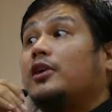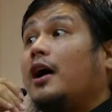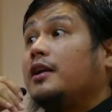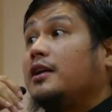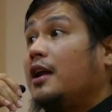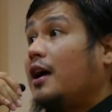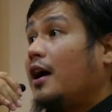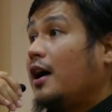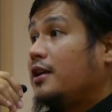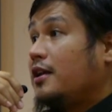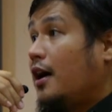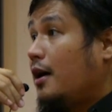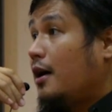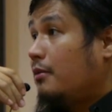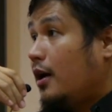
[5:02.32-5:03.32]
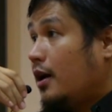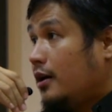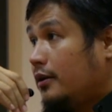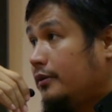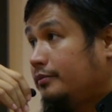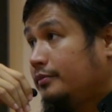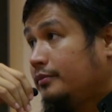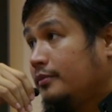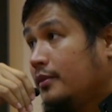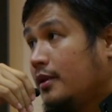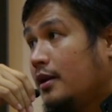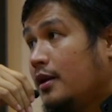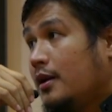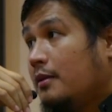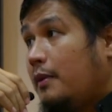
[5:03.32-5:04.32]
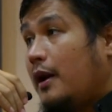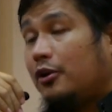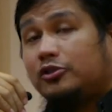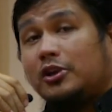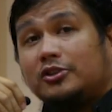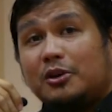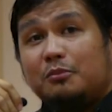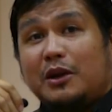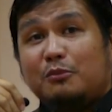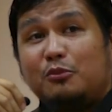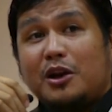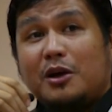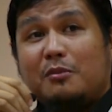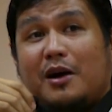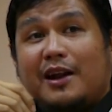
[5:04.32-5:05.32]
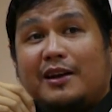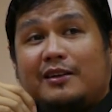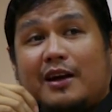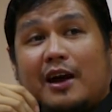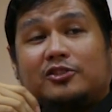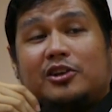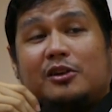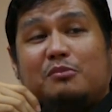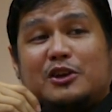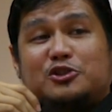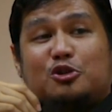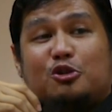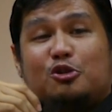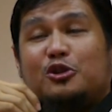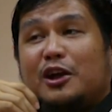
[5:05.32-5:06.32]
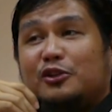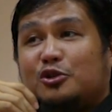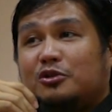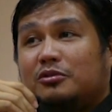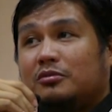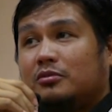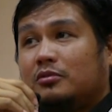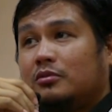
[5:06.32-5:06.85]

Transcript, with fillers: sa kanya ng kanyang ama. Pero sasabihin mo naman, ang salvation ko nandun.